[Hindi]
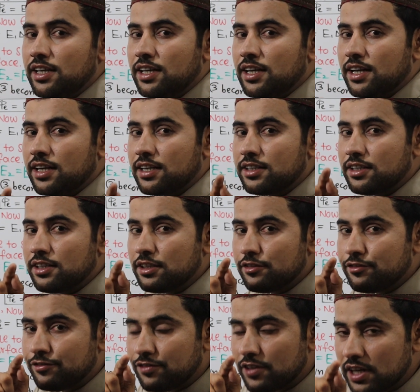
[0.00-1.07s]

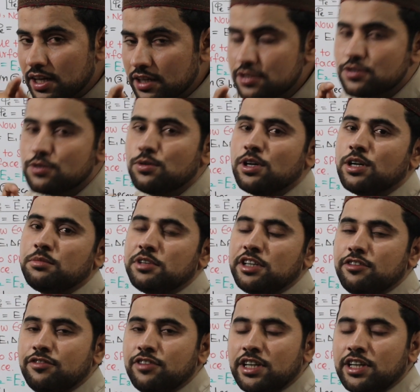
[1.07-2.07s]
इलेक्ट्रिक फ्लक्स को हमने